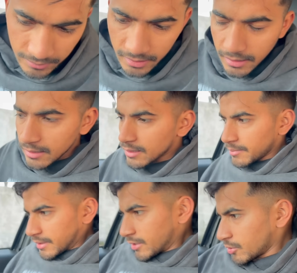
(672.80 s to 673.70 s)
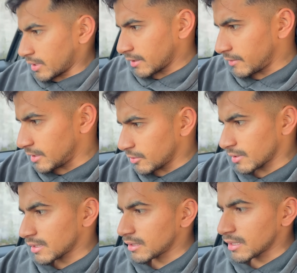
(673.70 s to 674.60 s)
धंधा निपट चुका है वीडियो
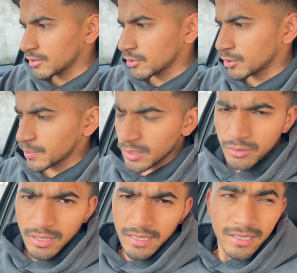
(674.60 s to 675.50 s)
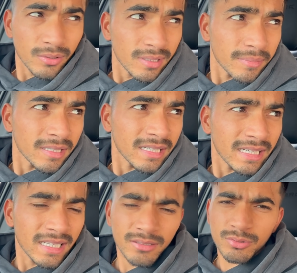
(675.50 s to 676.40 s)
का तो आज यूट्यूब का कुछ था नहीं क्योंकि अपना
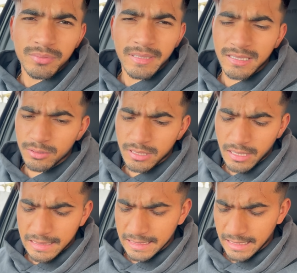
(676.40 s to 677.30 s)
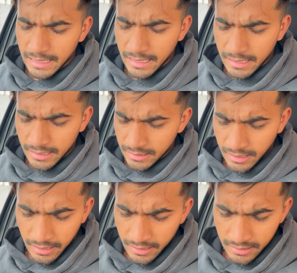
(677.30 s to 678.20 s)
ट्रेड आज कुछ मैंने कुछ खास किया है ऐसा
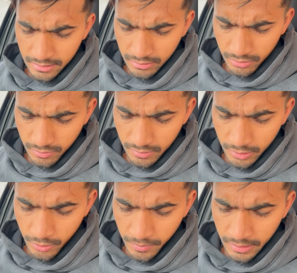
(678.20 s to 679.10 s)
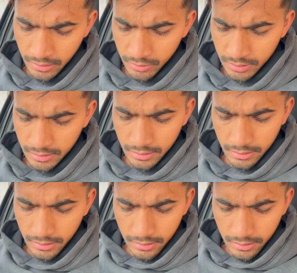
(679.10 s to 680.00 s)
है नहीं तो यूट्यूब के लिए कुछ
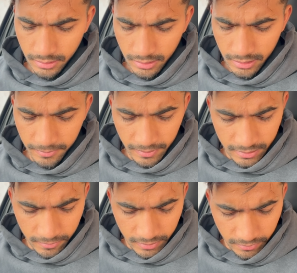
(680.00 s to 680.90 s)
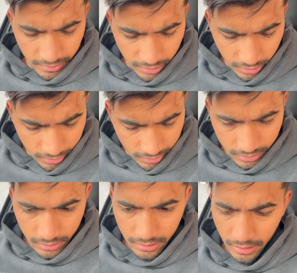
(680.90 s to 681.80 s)
स्पेसिफिक वीडियो
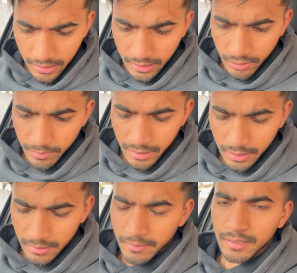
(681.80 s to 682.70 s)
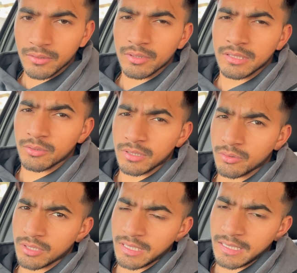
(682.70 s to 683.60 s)
डालने कोई मतलब नहीं होता कोई क्योंकि
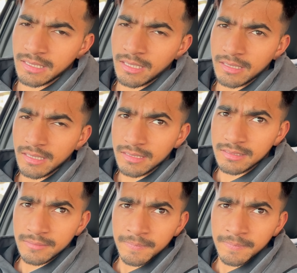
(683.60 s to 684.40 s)
कोई ट्रेड था नहीं आज